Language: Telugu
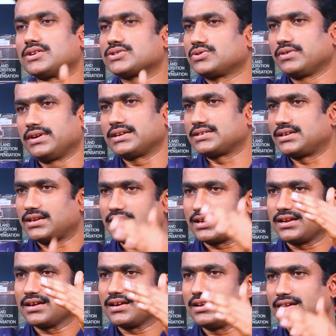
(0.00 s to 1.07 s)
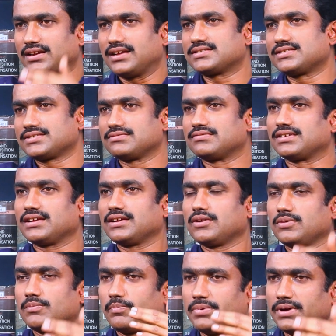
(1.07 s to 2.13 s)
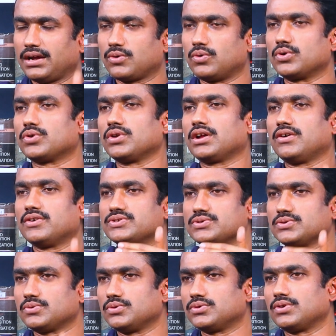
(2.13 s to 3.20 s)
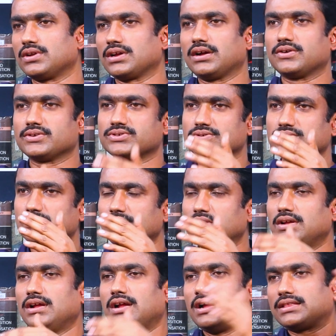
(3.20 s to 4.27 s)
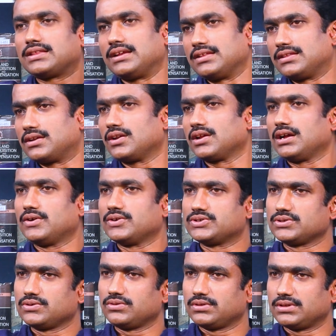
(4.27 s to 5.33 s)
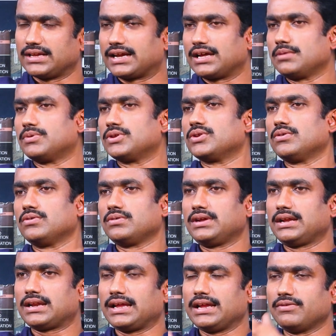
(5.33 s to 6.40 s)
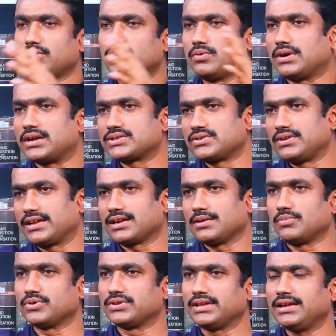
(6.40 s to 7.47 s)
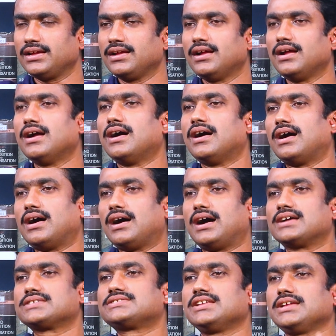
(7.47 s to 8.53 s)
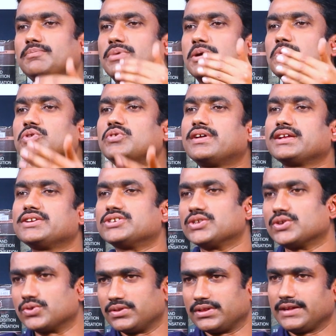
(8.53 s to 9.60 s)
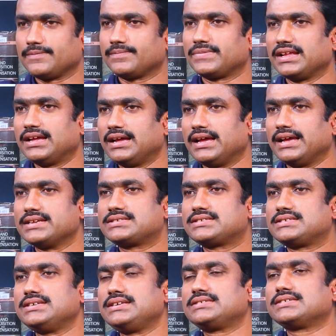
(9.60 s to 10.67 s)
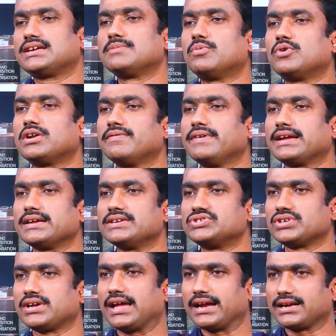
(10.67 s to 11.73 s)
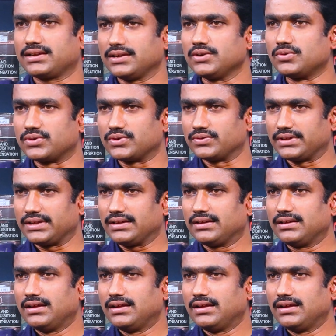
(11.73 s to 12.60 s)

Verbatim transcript: క్లాస్ టూ ఇయర్స్ అంటే రకరకాల క్లాసెస్ ఉంటాయి కొడుకులు కావచ్చు కూతుర్లు కావచ్చు తల్లిదండ్రులు కావచ్చు దగ్గర బంధువులు ఇట్లా ఎవరూ వారసులు లేకపోతే ఆ ఆస్తి ప్రభుత్వానికి చెందుతుంది ఎస్ చీట్స్ అండ్ వేకెన్షియా యాక్ట్ అని ఉంటుంది